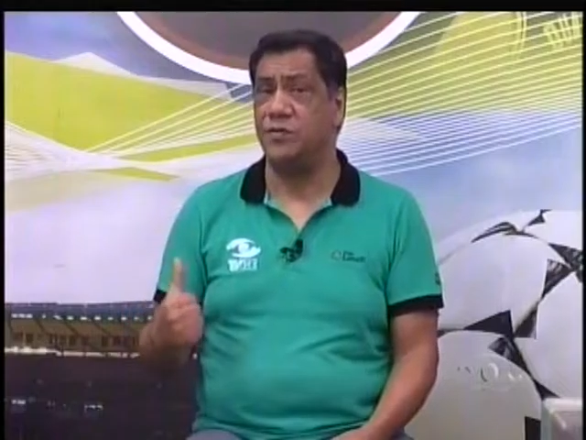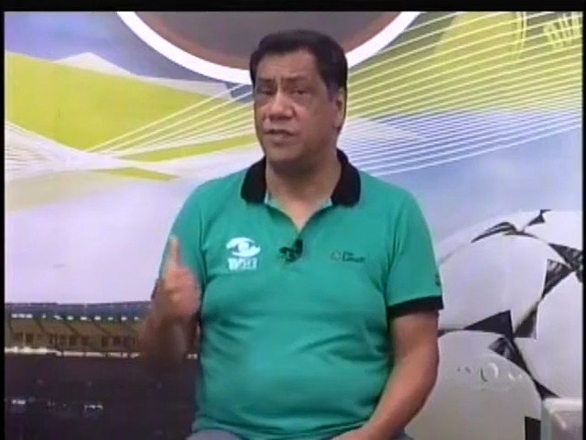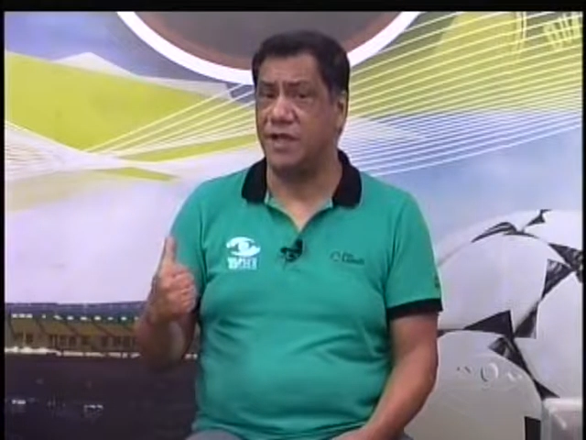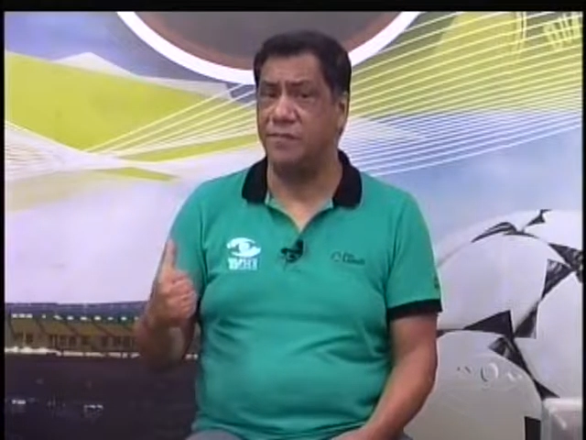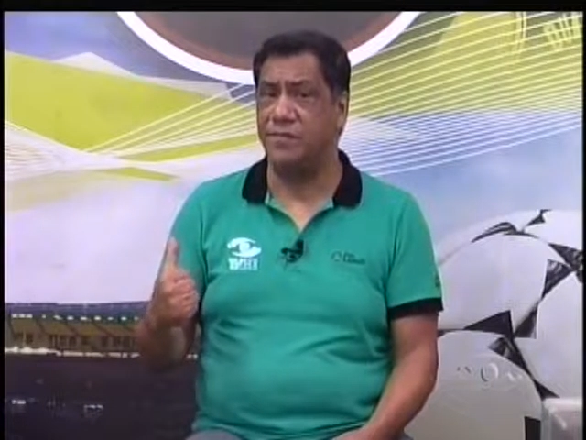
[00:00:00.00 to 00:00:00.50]

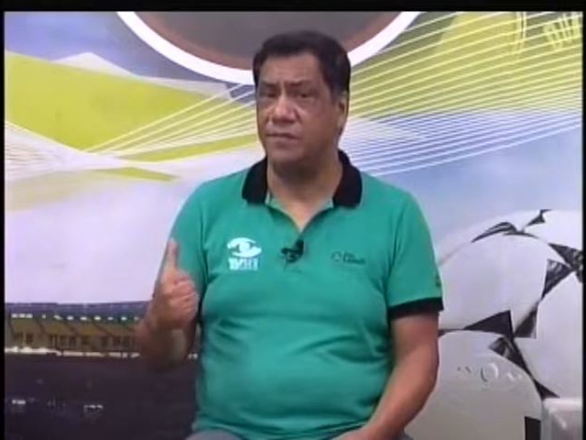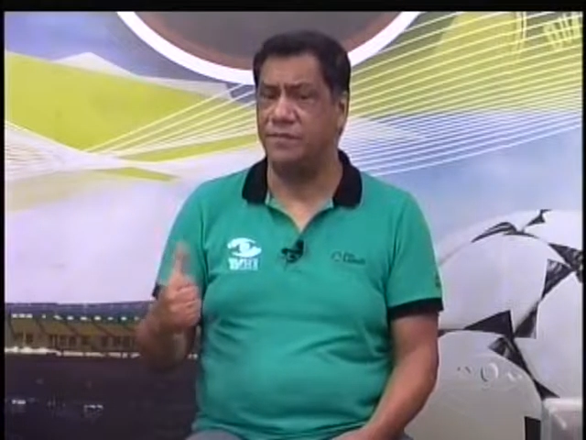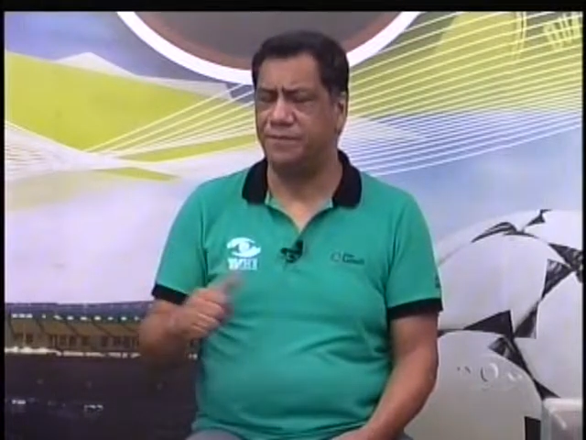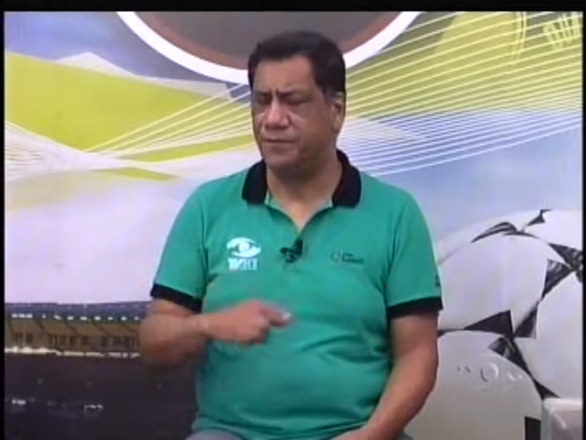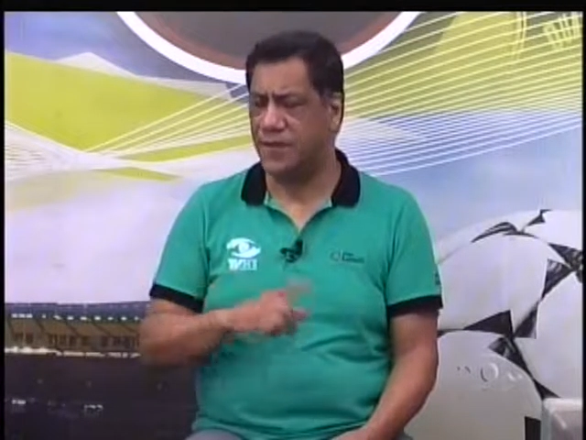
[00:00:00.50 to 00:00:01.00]
tempo,
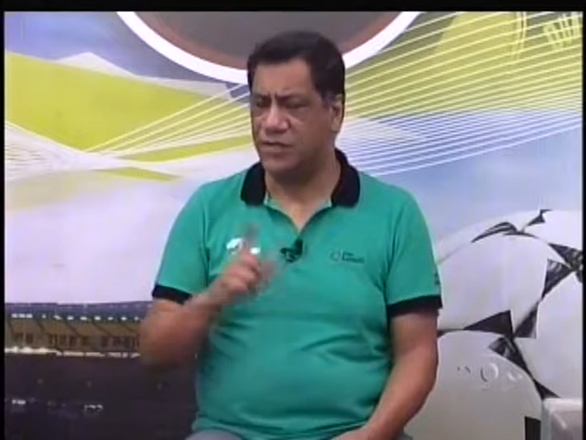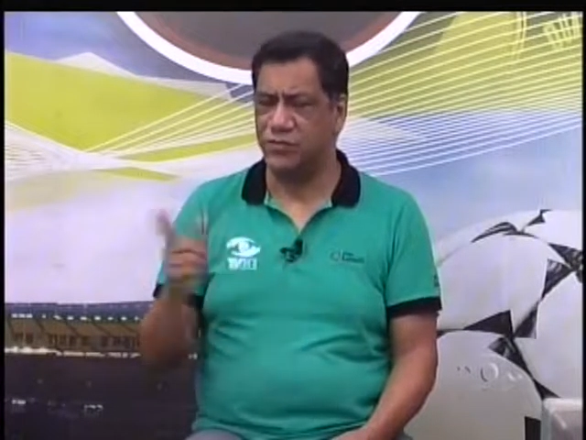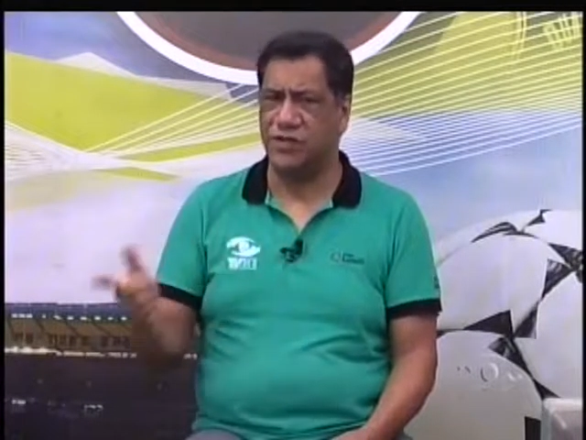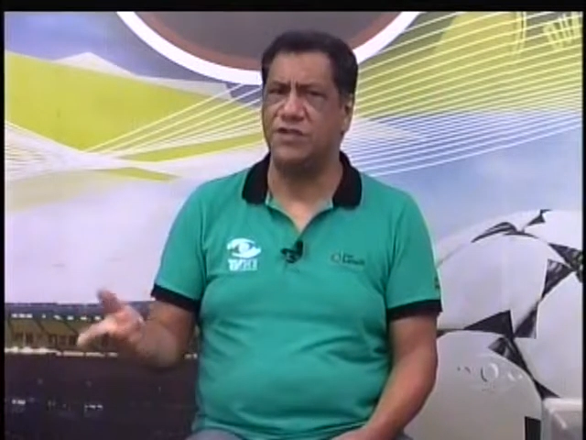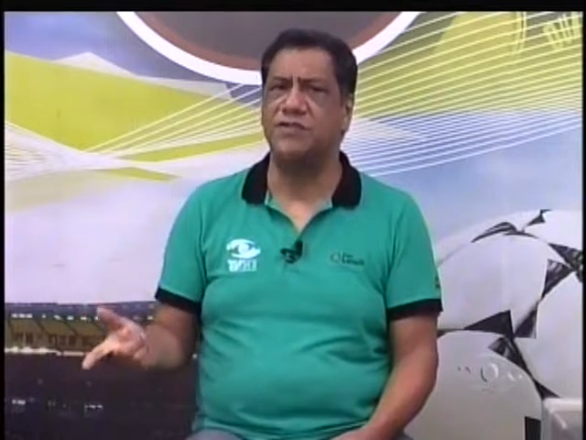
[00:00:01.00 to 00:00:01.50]
a
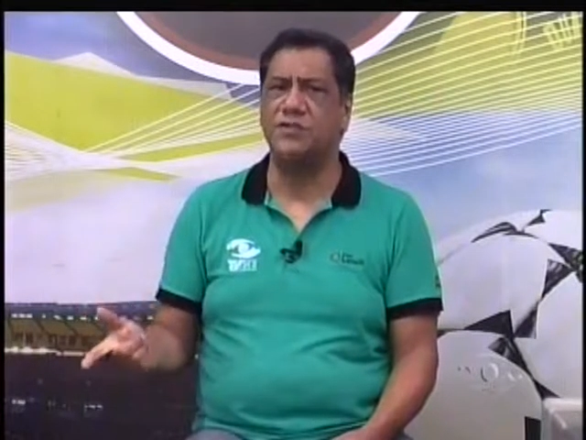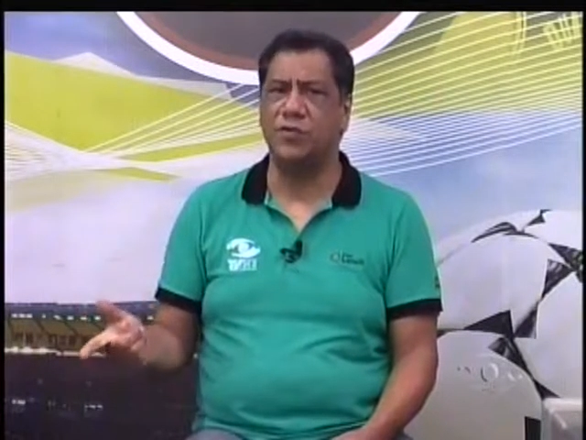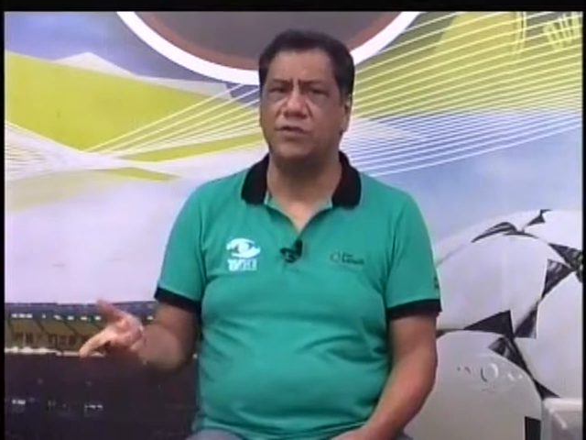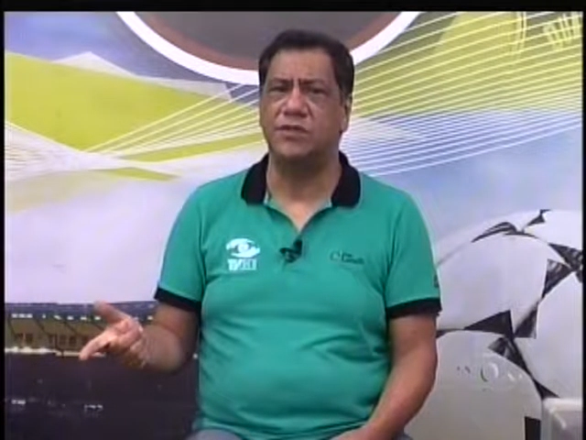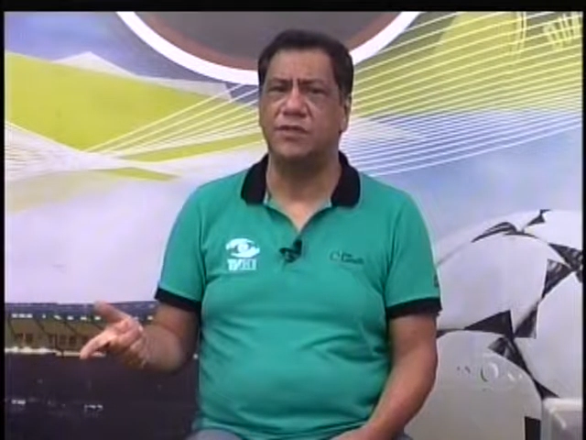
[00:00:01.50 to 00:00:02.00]
história tinha sido
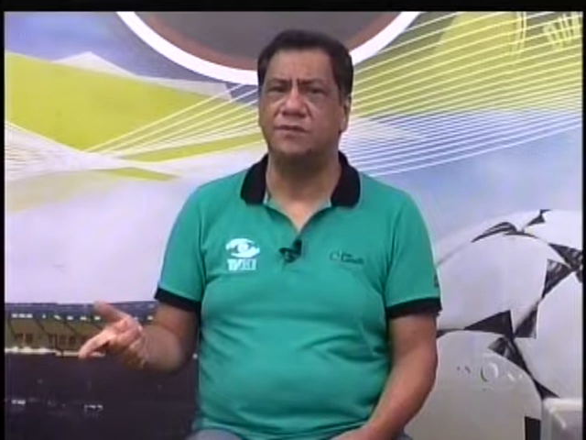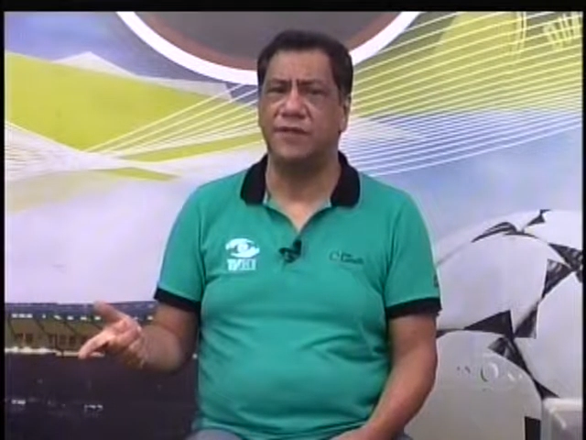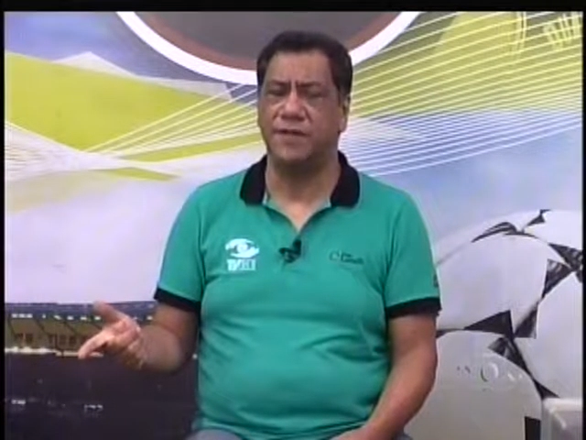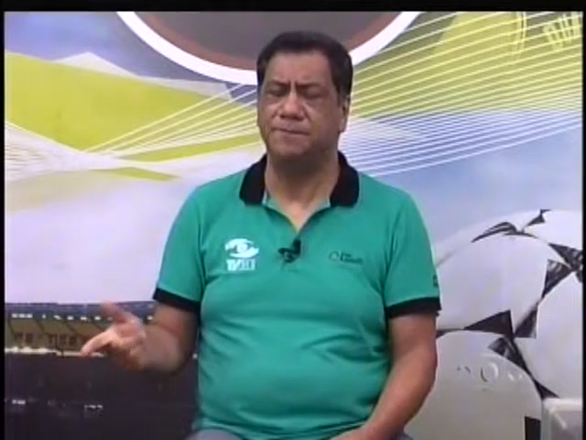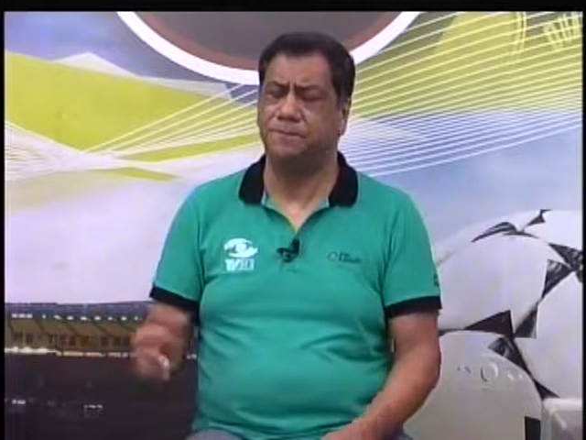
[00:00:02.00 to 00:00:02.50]
outra. Né?